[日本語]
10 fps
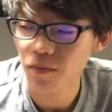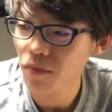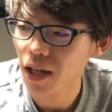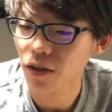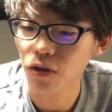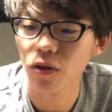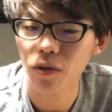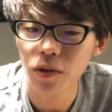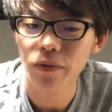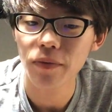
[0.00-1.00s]
まあどんどん、
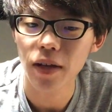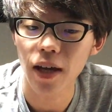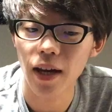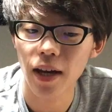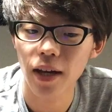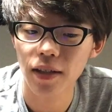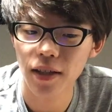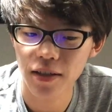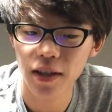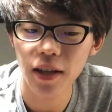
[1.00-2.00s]
えー、ひ
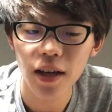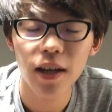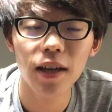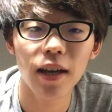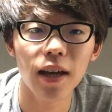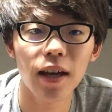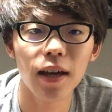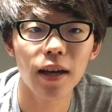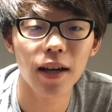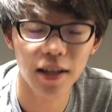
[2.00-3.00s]
たすらね、
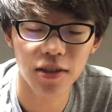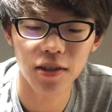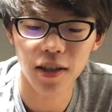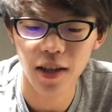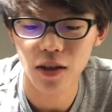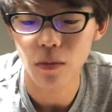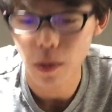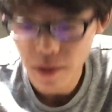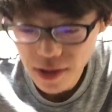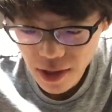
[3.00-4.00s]
えー、書き続けたいと思
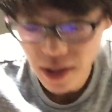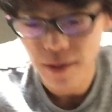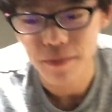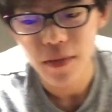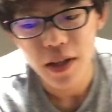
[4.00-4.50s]
います。はい。